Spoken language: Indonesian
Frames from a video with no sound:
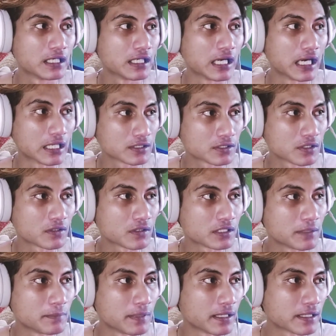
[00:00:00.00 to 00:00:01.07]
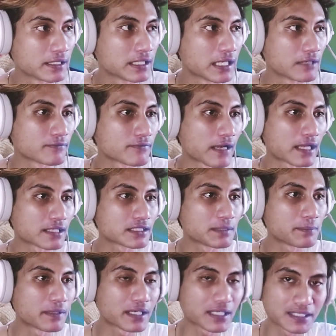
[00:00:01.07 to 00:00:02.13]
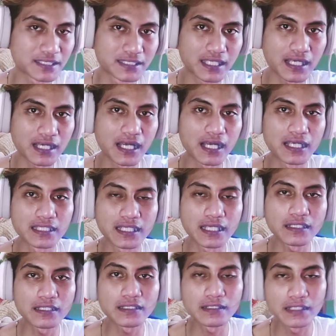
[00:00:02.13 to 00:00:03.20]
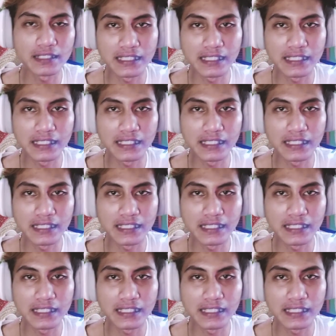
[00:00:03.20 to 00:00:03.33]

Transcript: atau di bagian fraksi pekerja kalian